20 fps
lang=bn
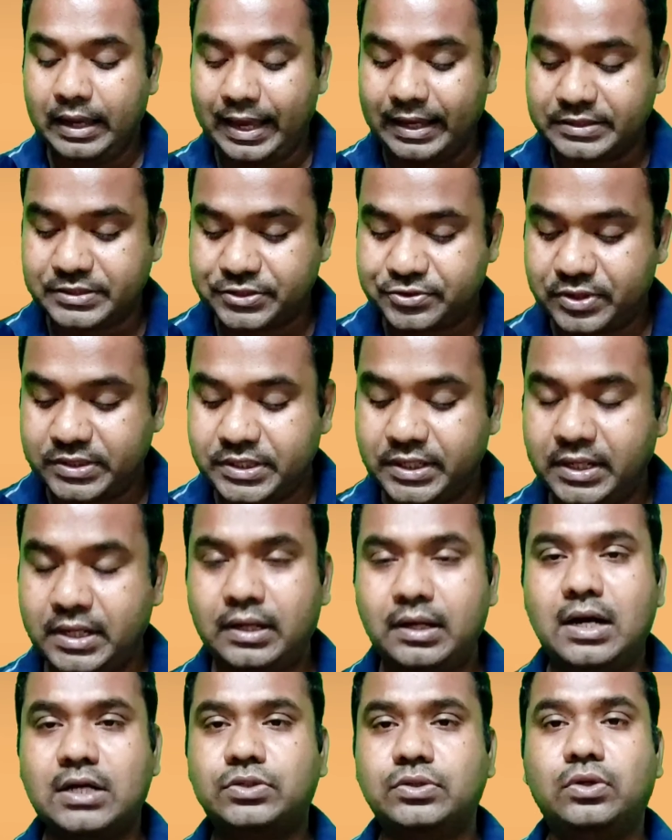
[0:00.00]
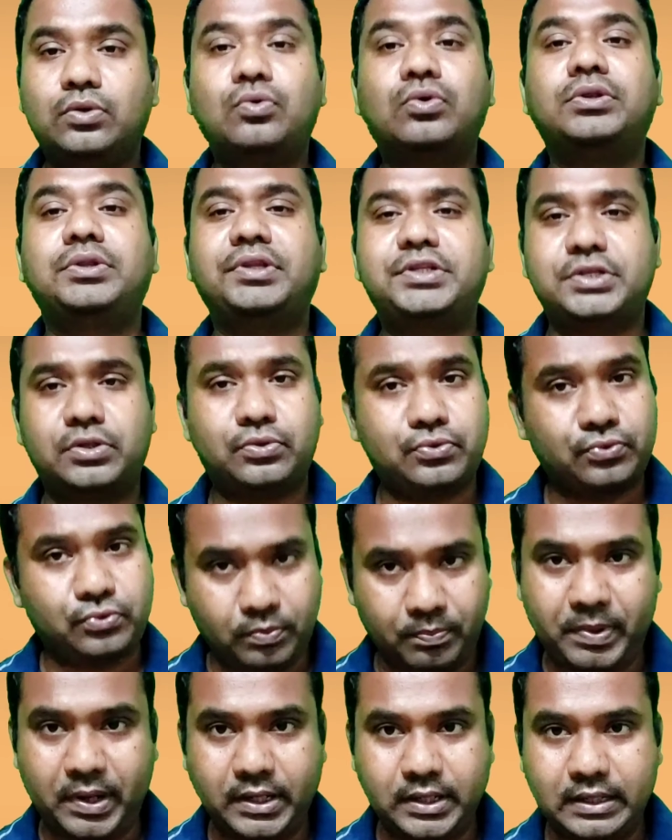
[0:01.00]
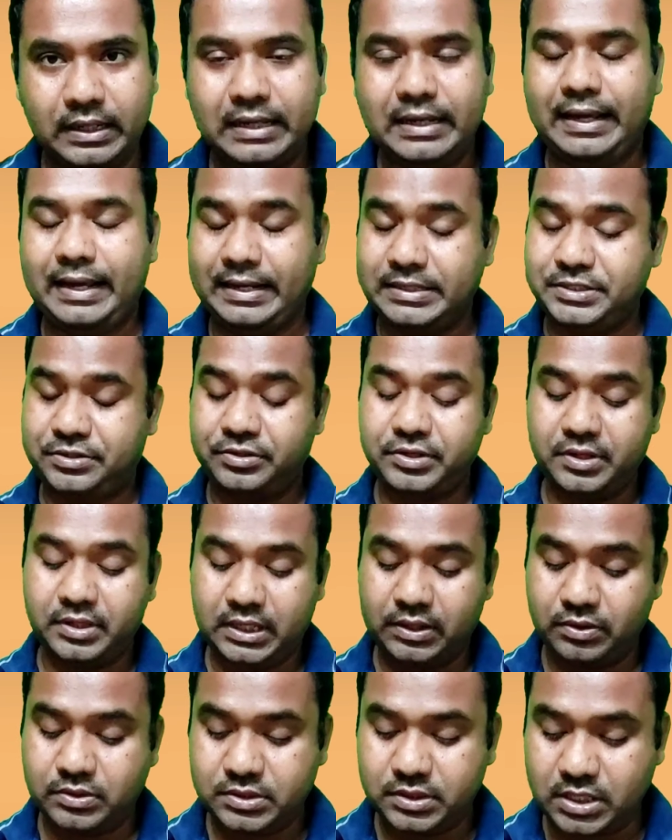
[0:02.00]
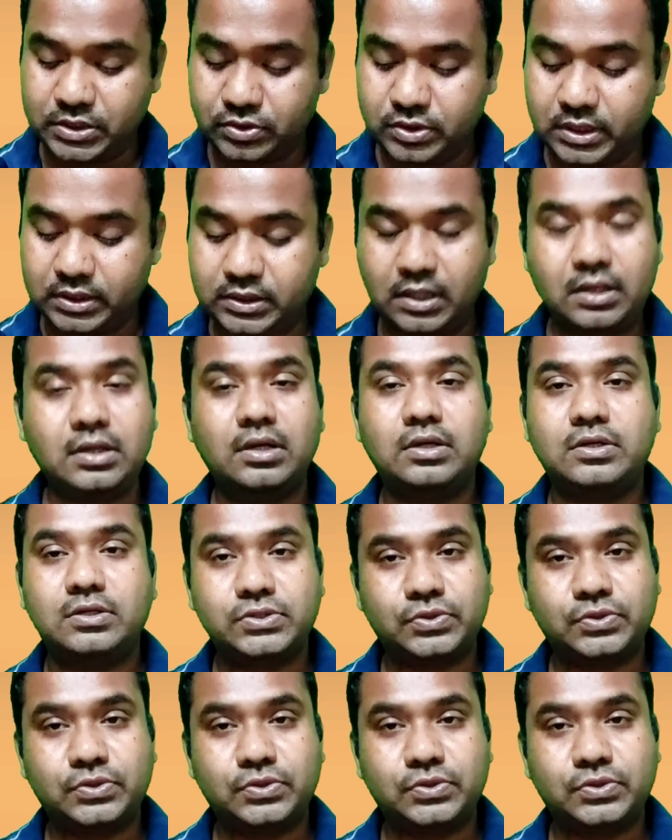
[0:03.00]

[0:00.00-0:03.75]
অ্যাস্ট্রাজেনেকা আসলে কোন দেশের কোম্পানি অ্যাস্ট্রাজেনেকা হচ্ছে আসলে একটা